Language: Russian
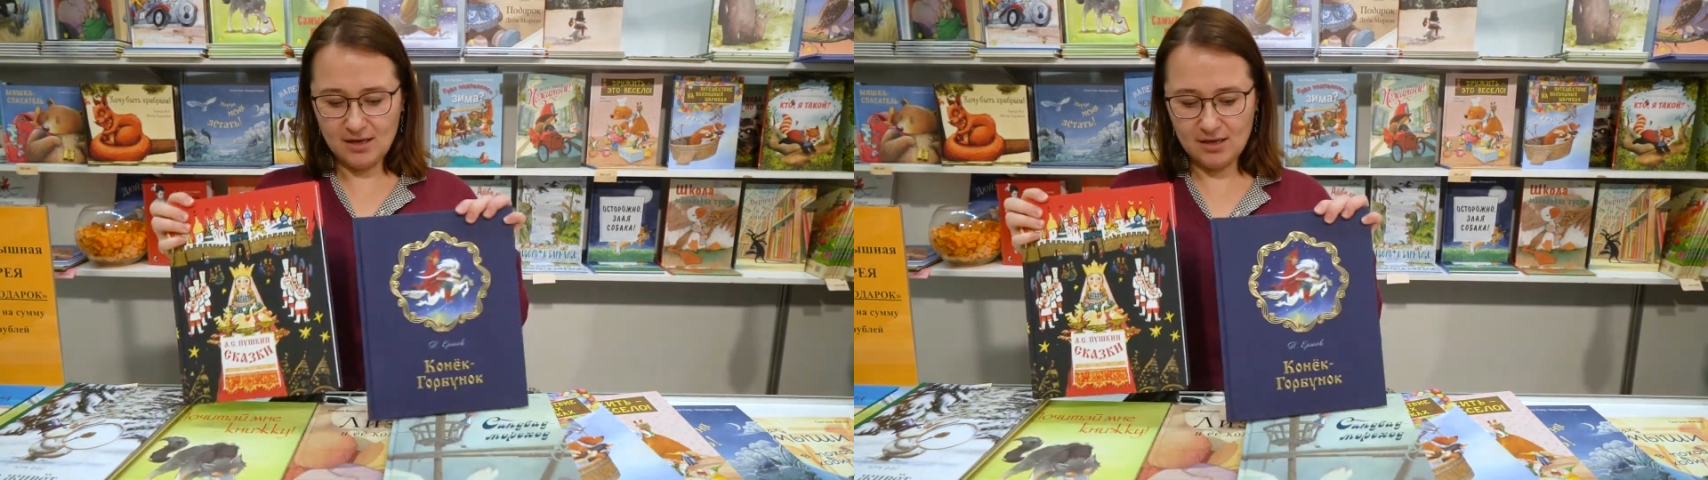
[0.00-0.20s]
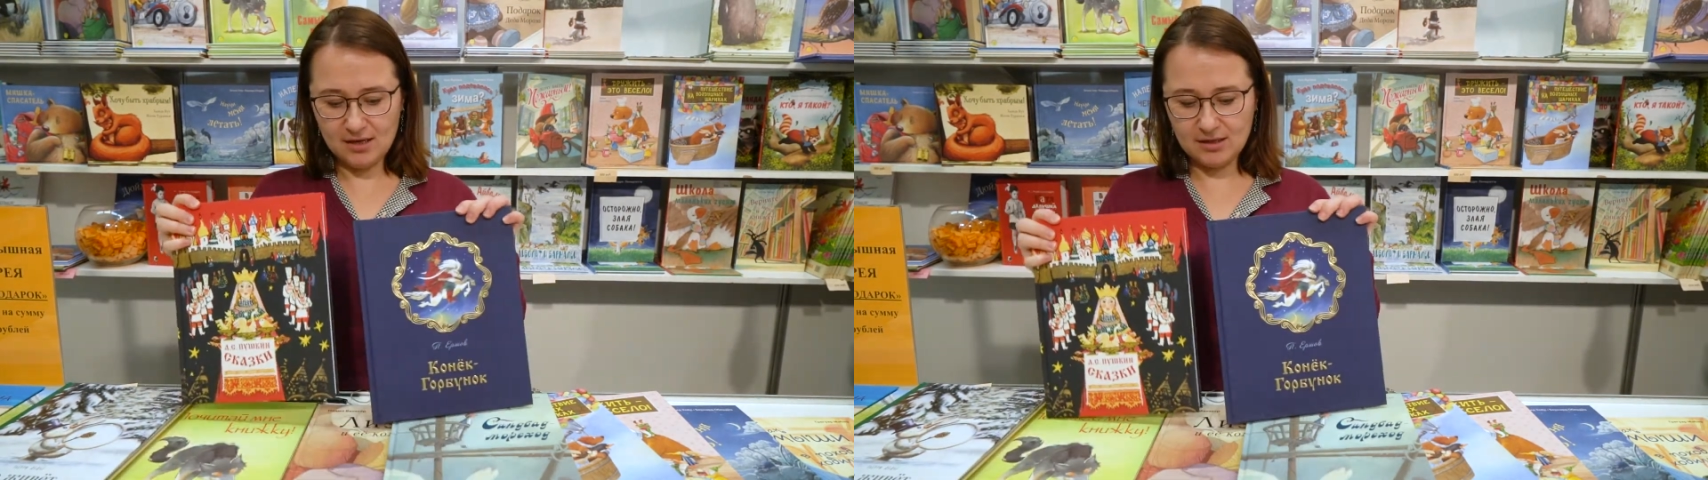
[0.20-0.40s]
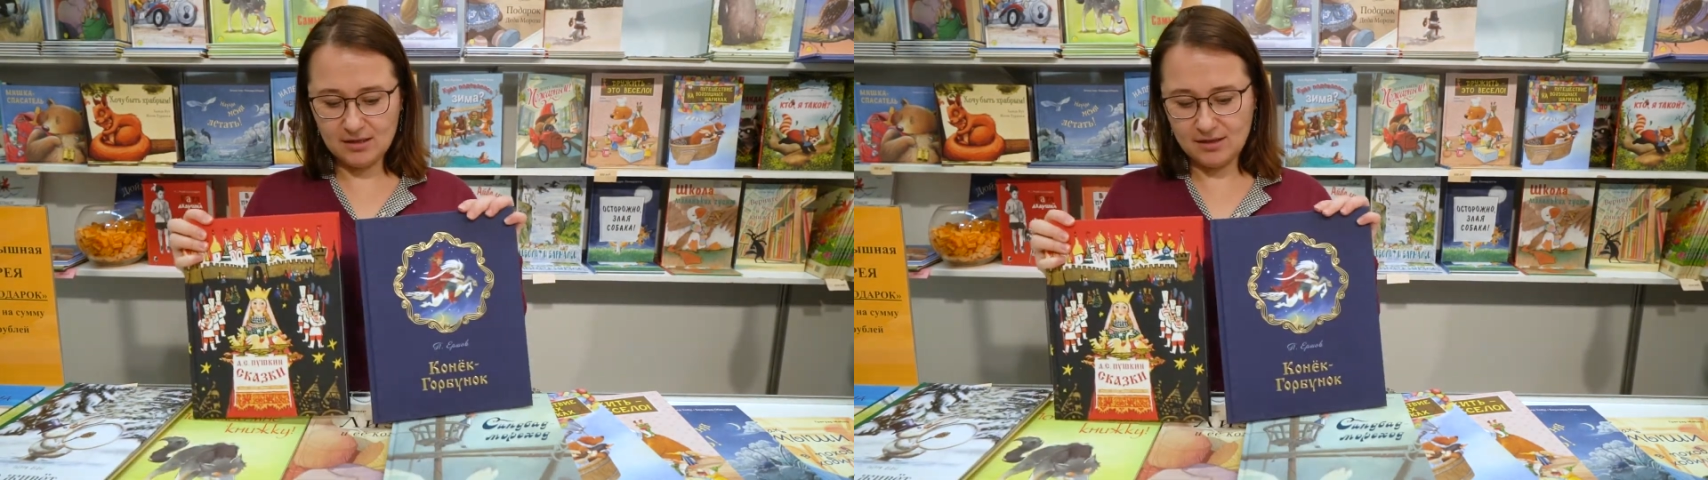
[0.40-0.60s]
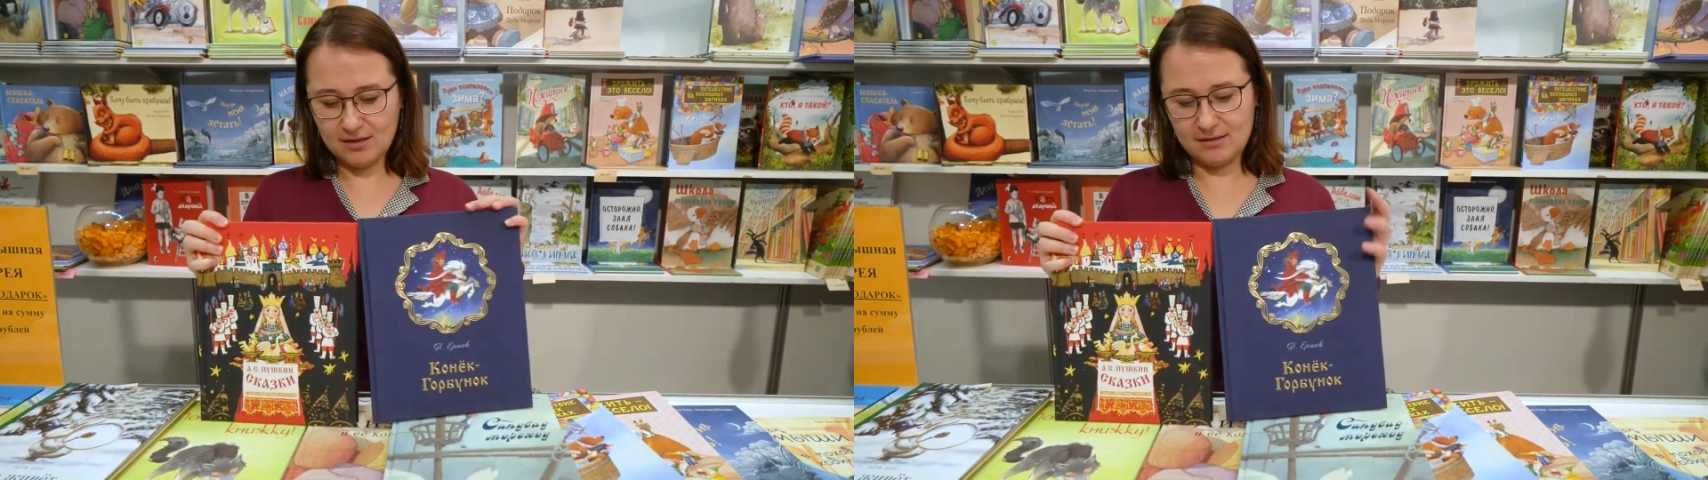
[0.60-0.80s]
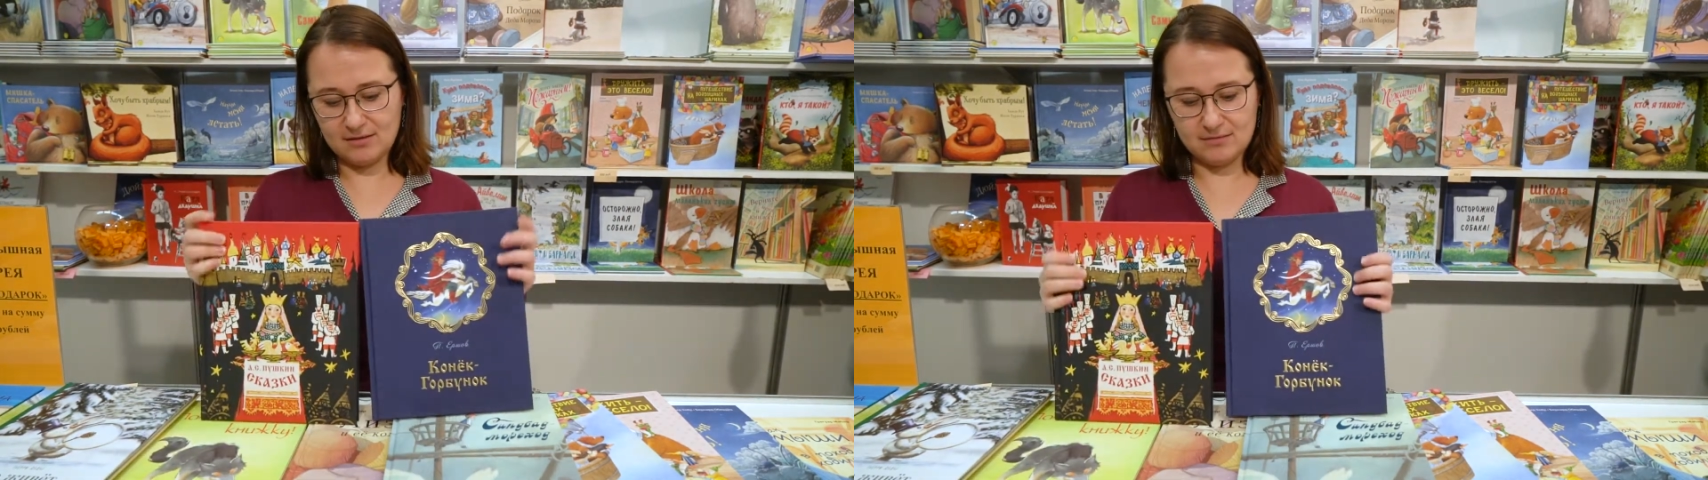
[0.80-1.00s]

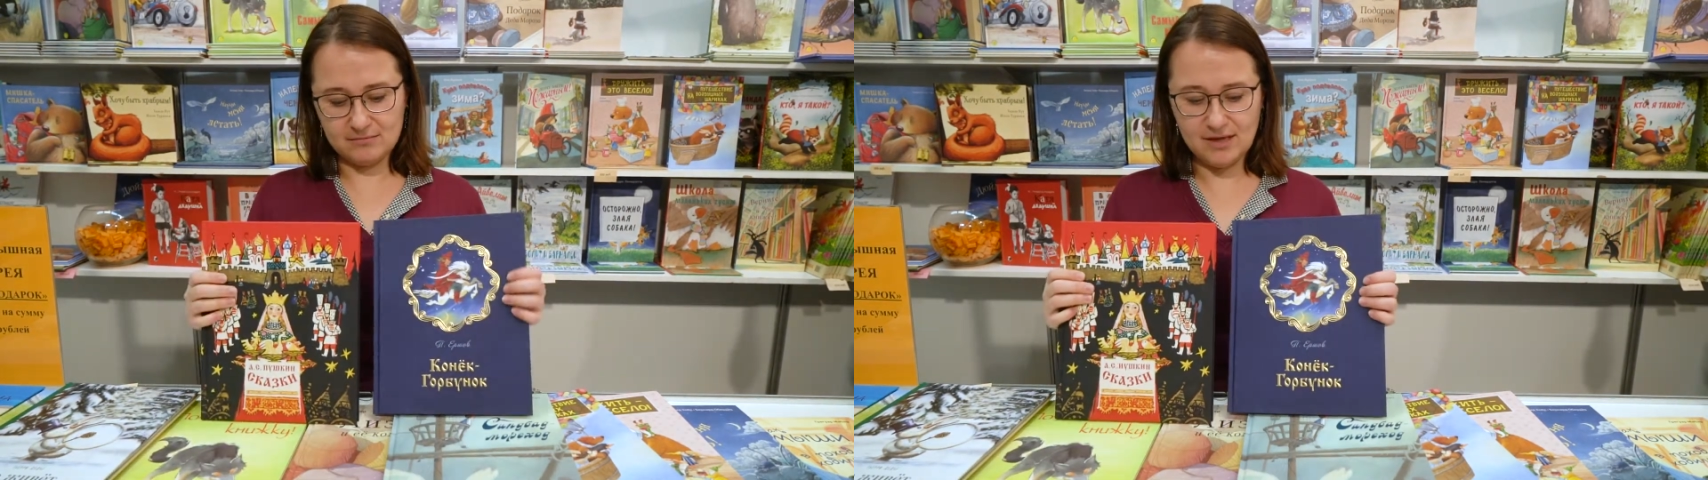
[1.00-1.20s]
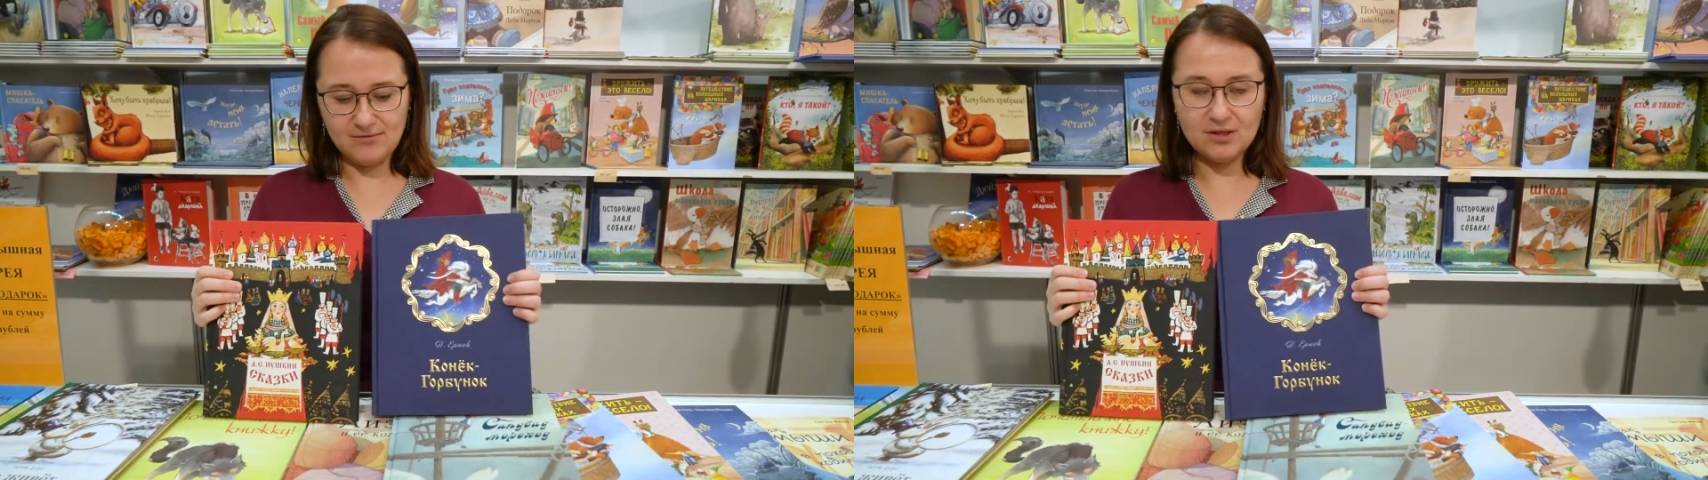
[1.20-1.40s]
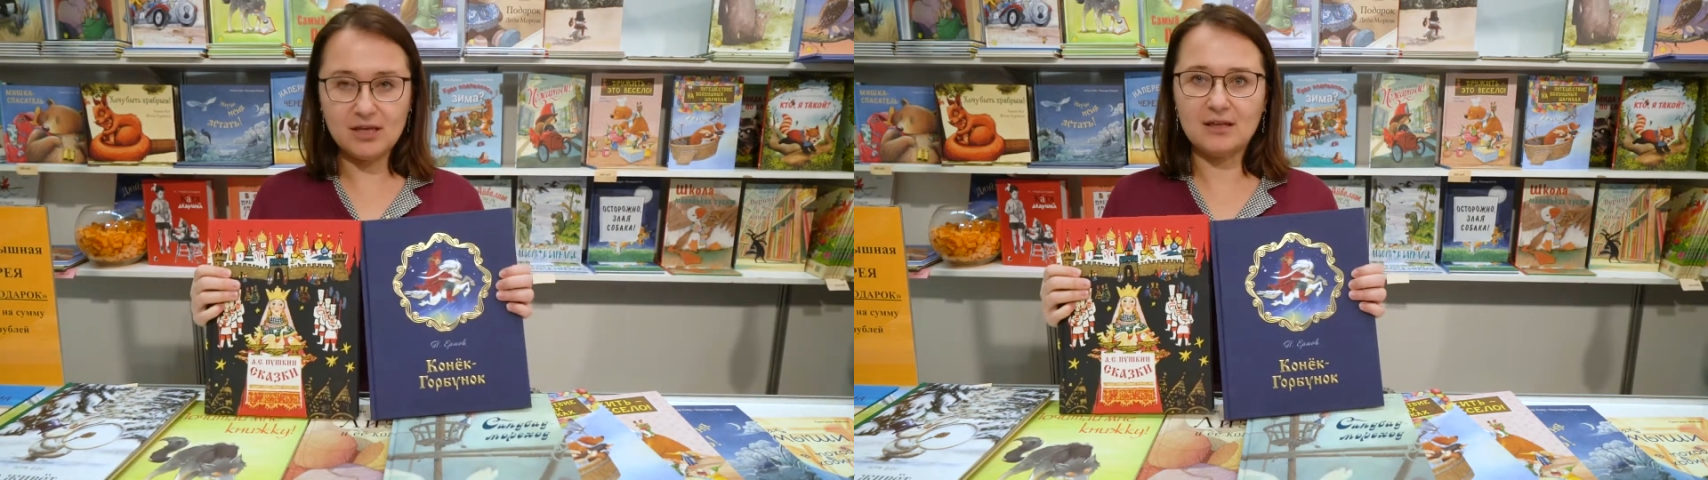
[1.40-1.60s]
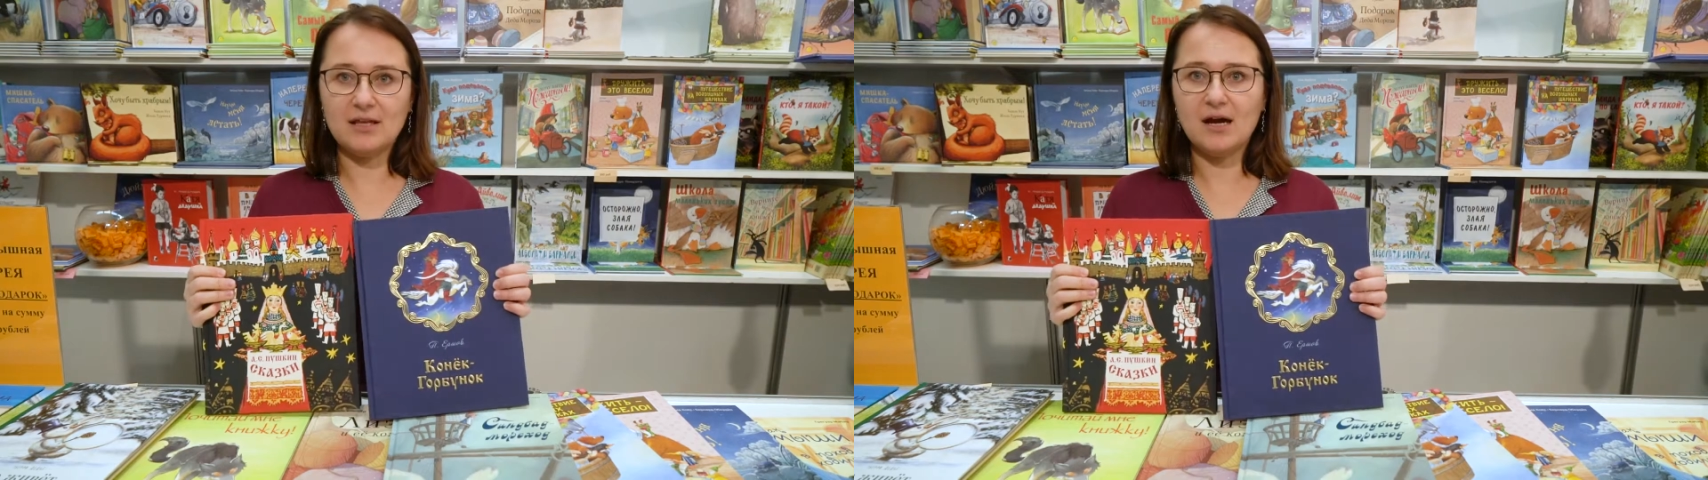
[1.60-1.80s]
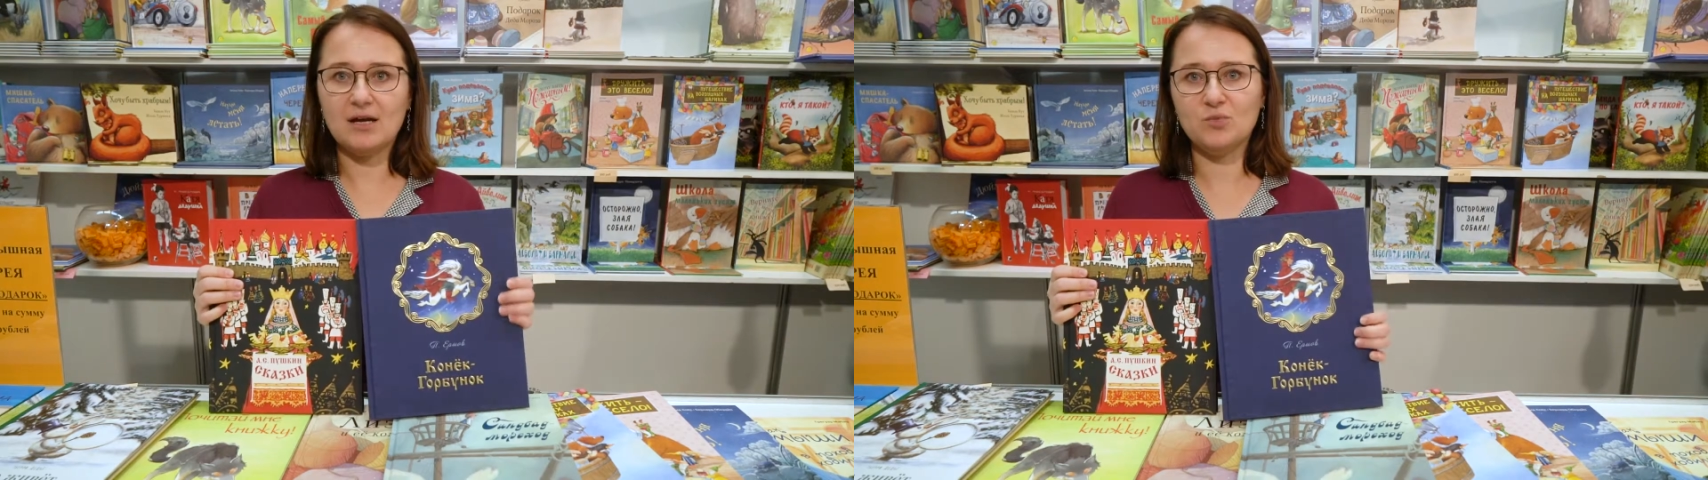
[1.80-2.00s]
это новинки для